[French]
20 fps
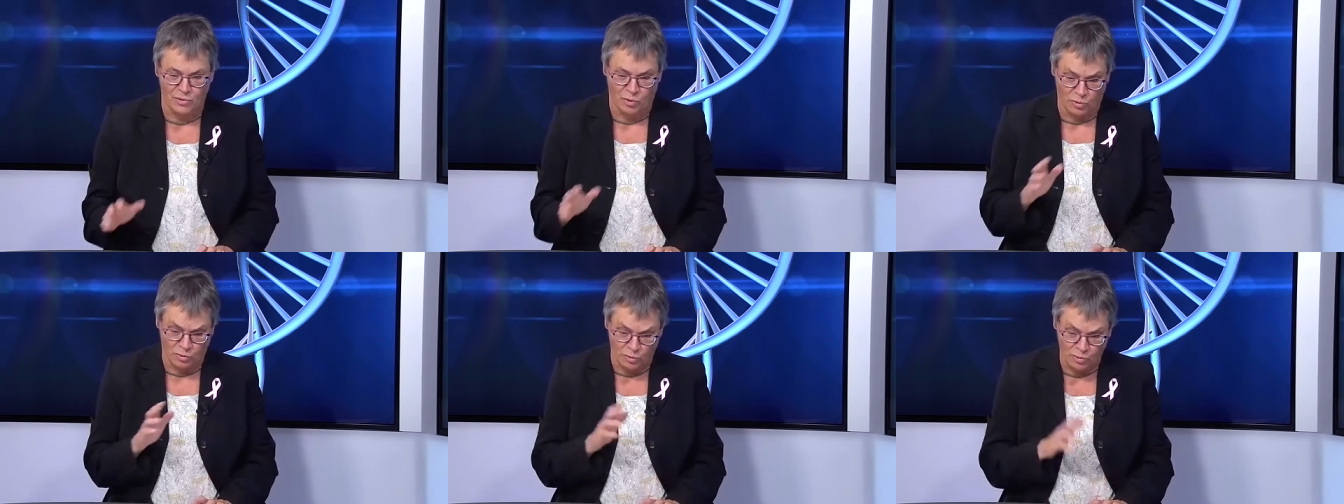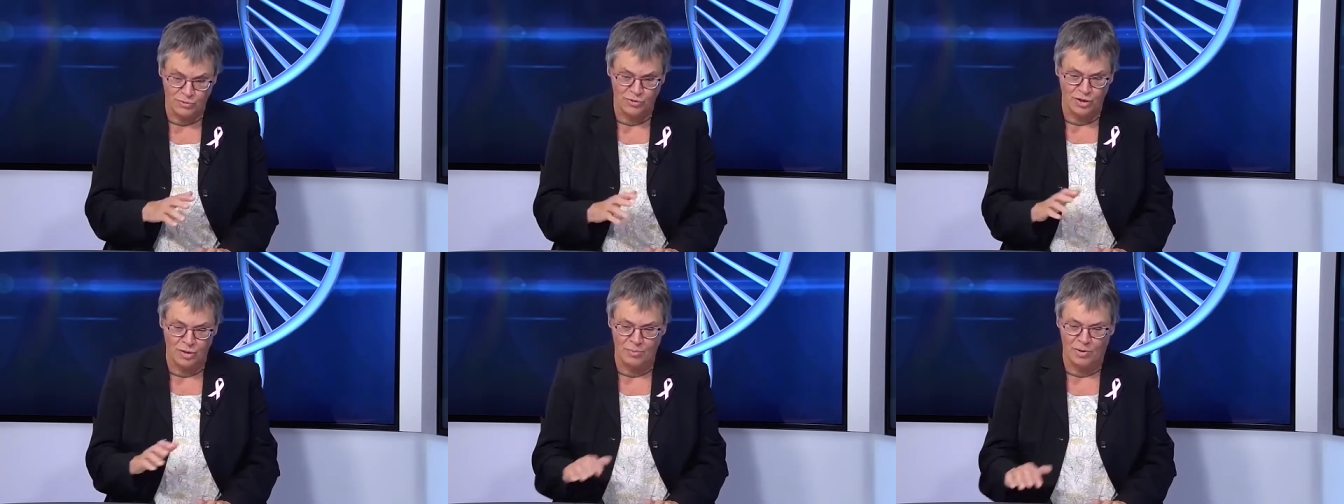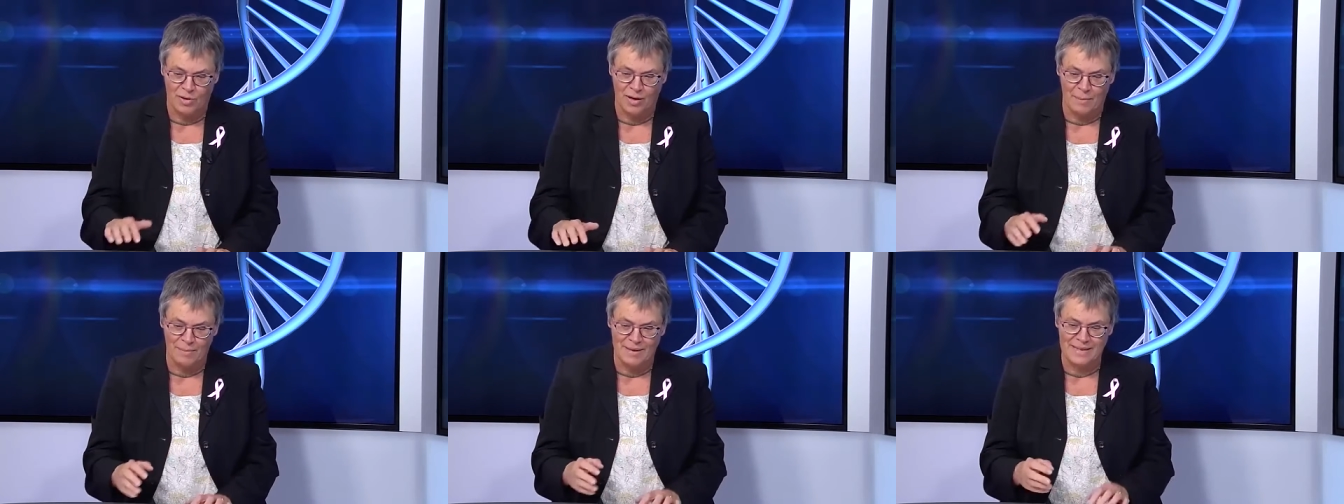Donc non
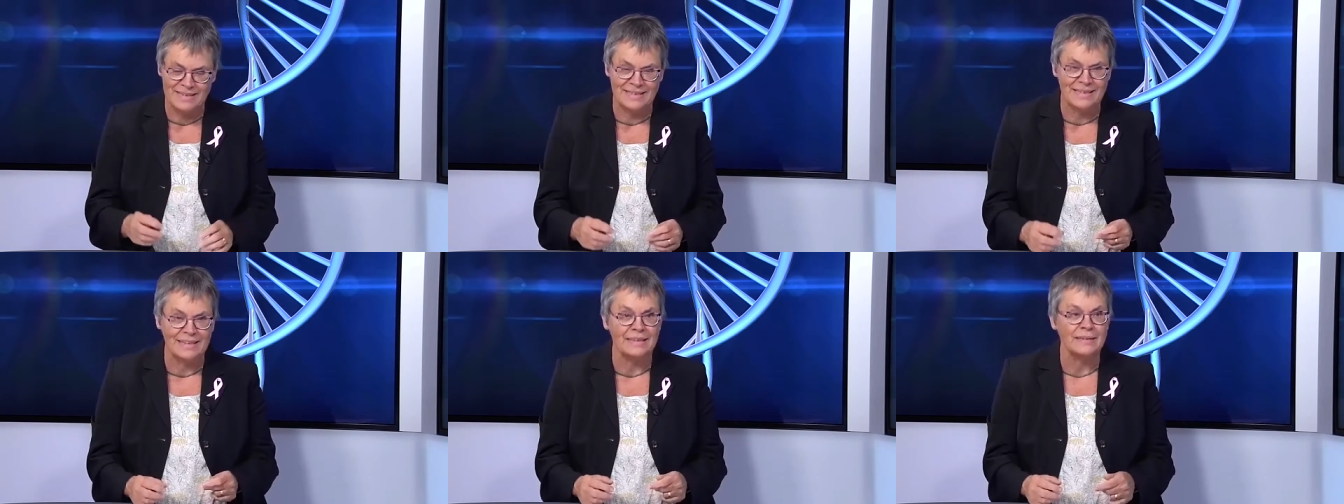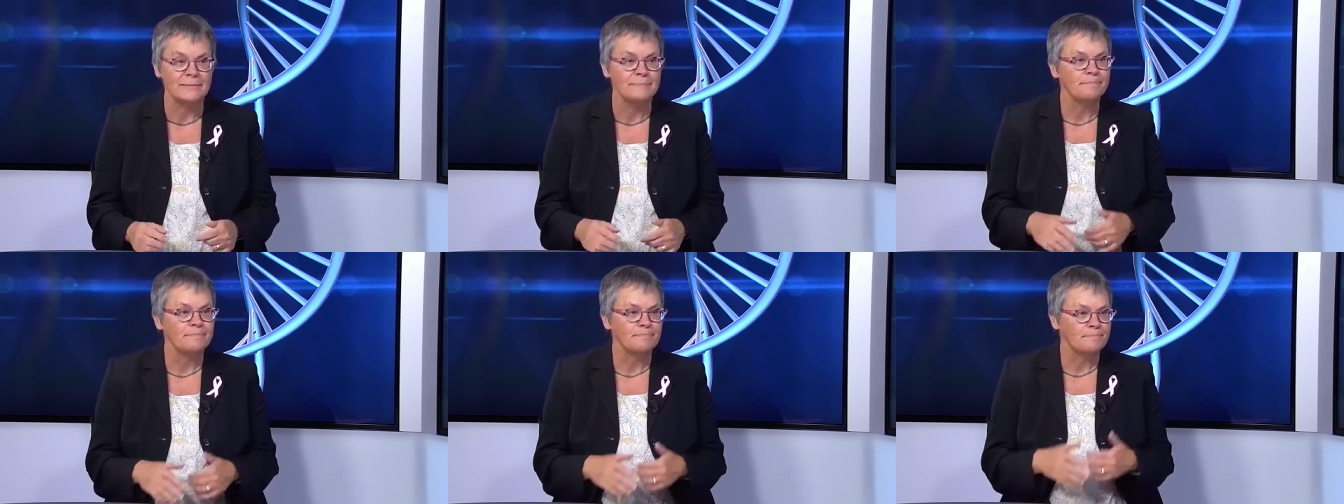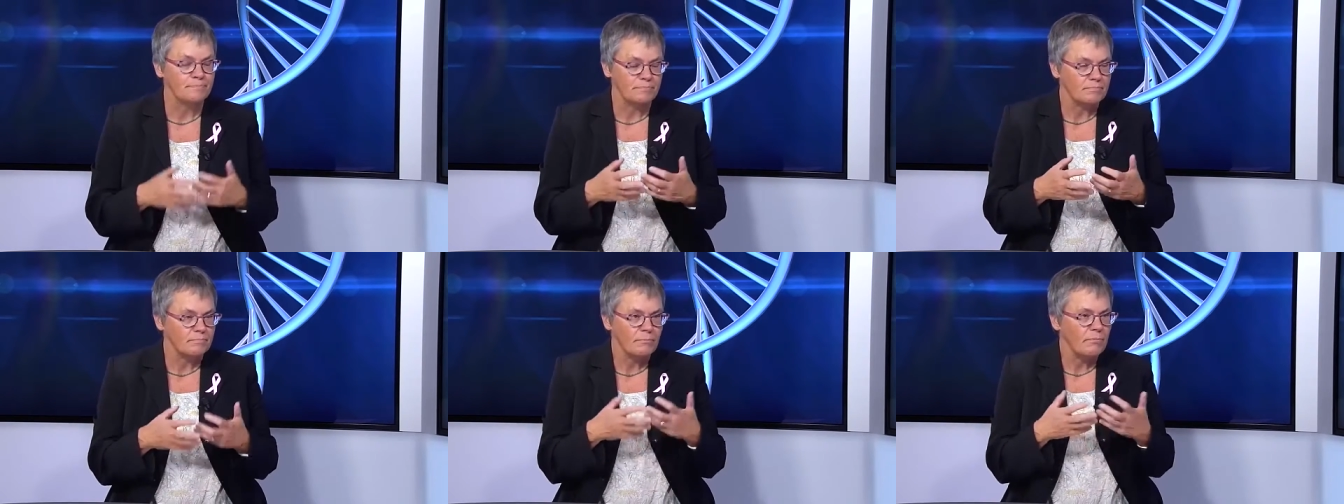seulement la médecine
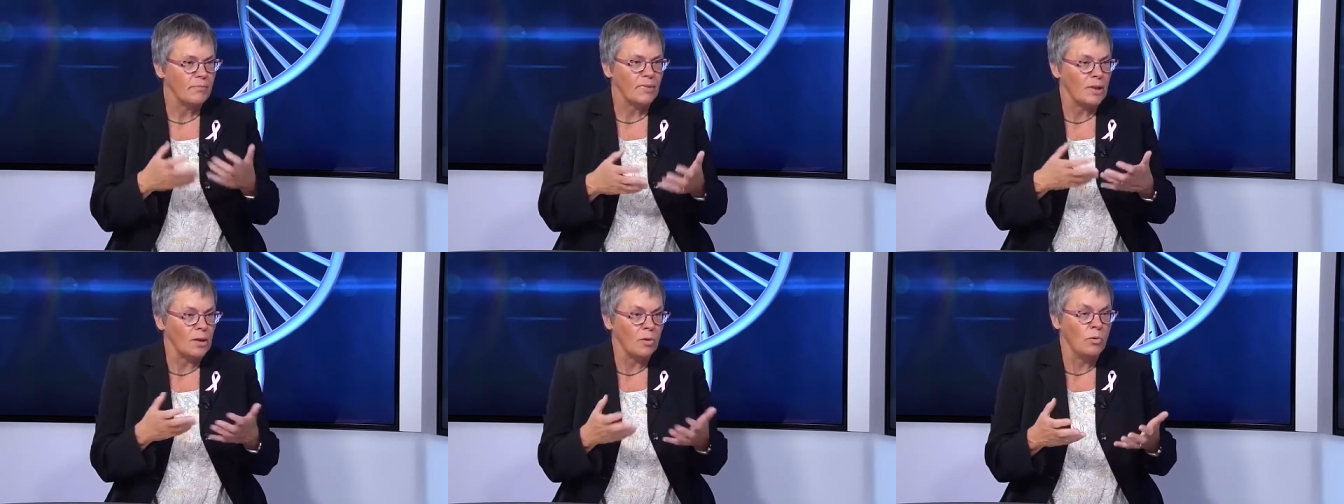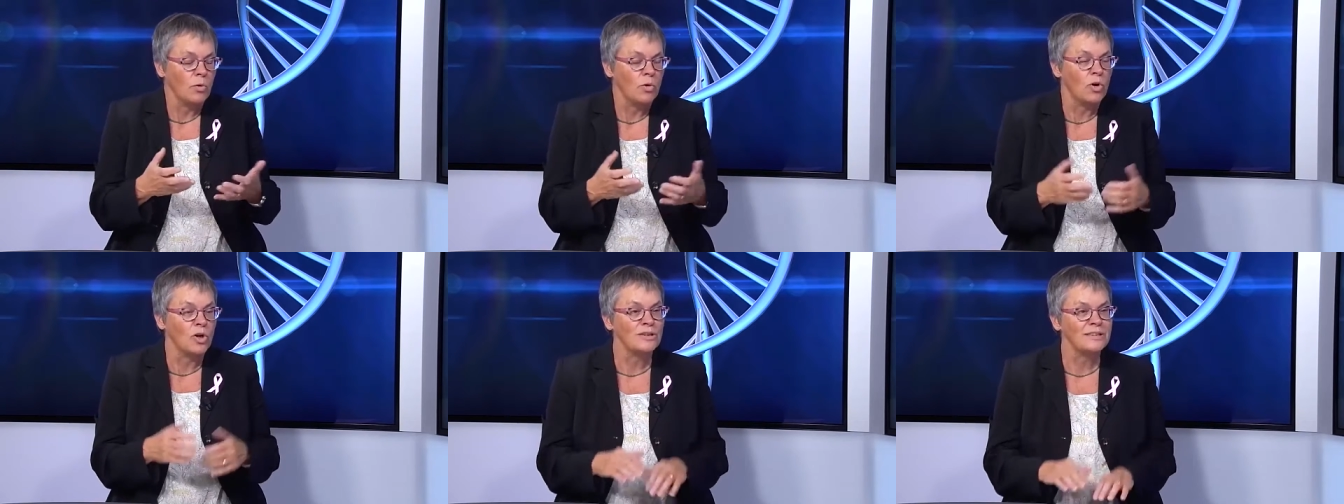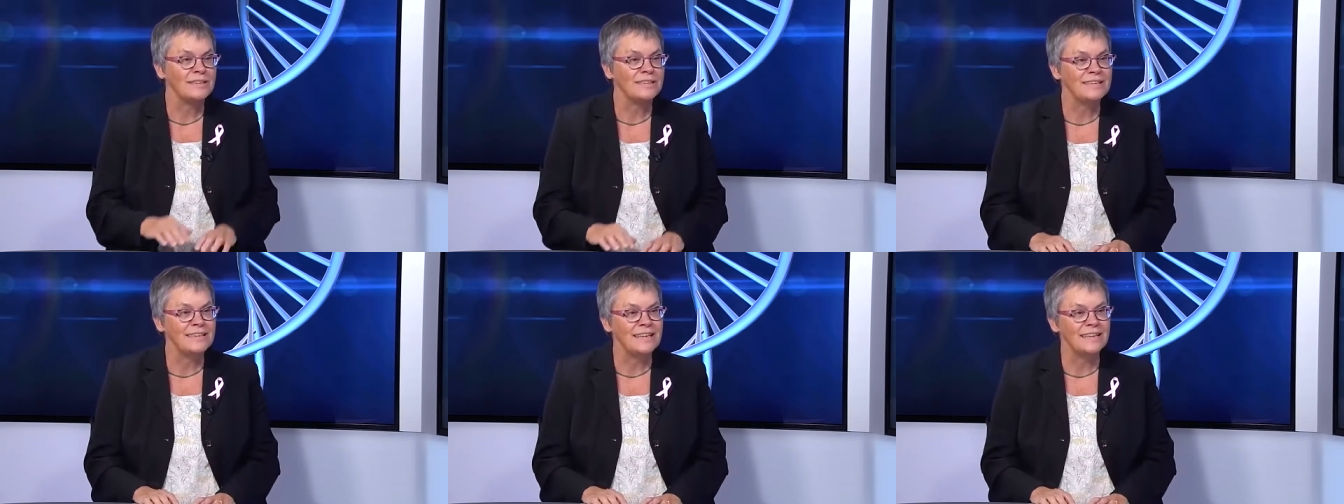au
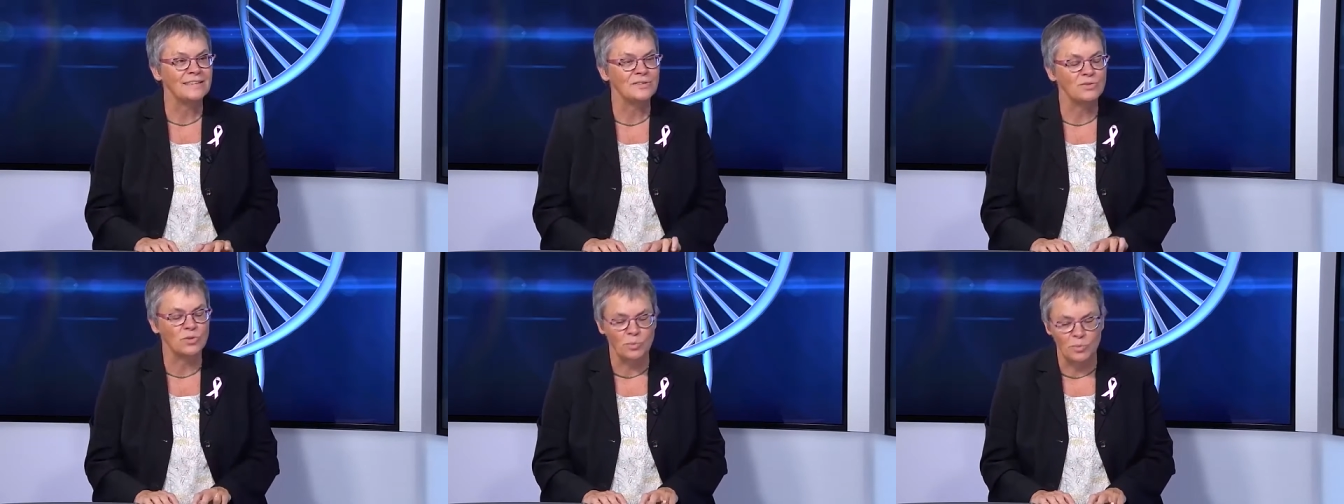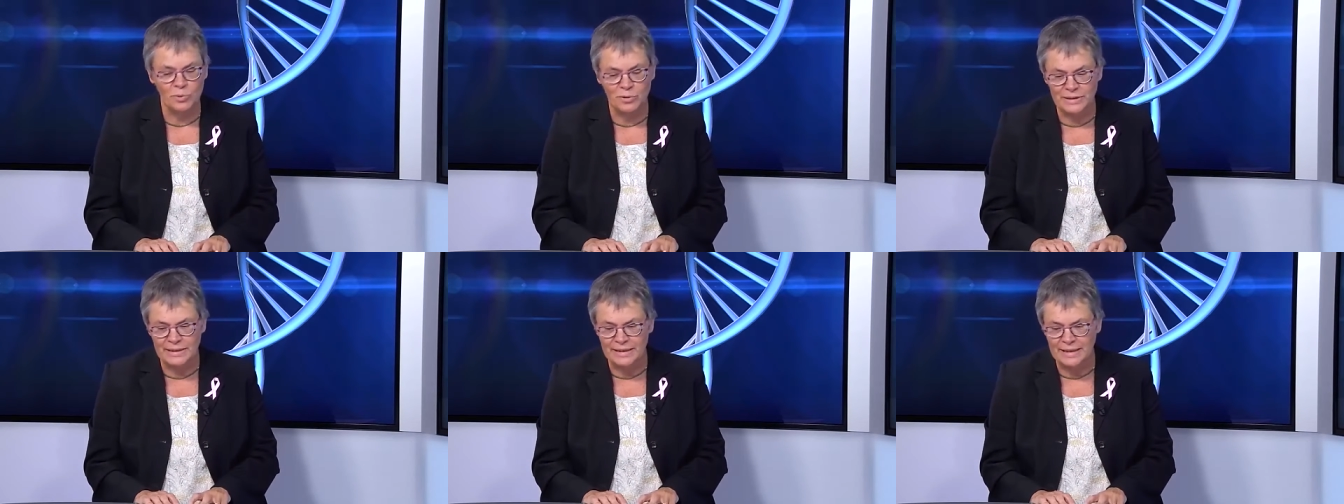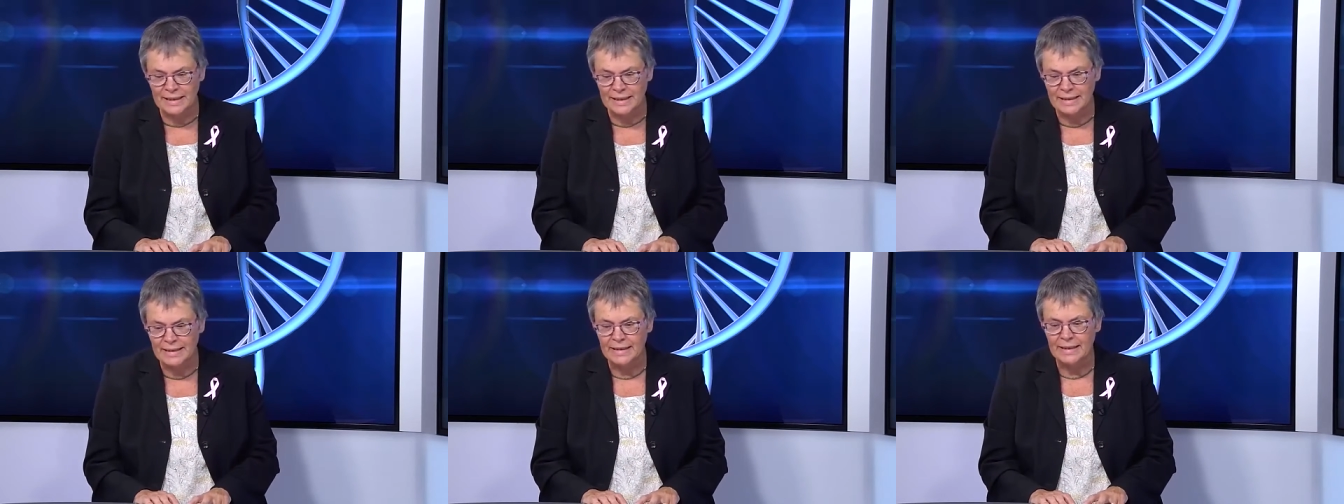quotidien, si on peut
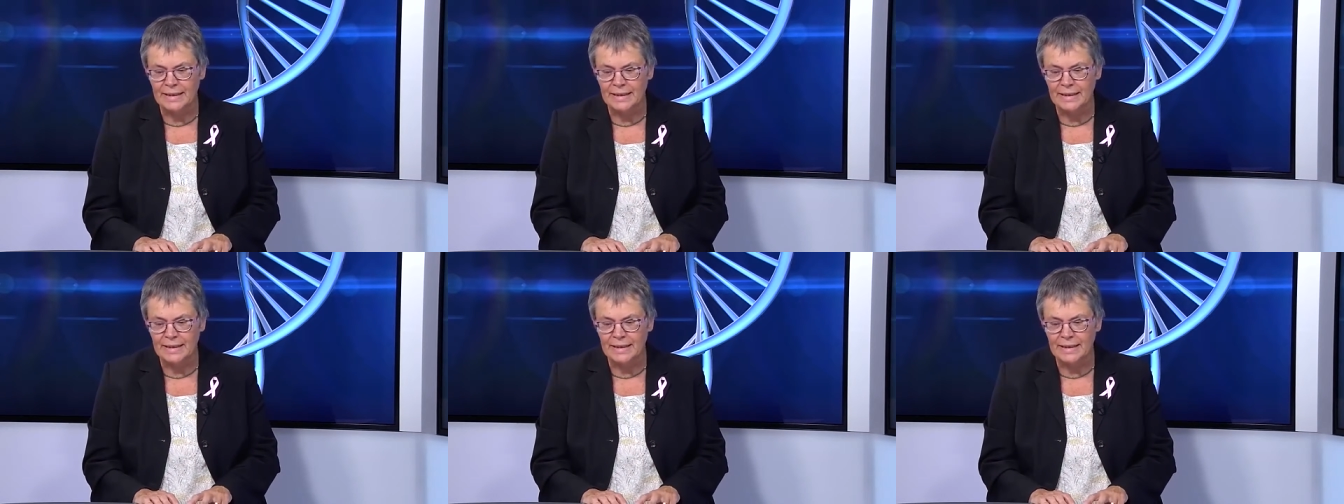dire,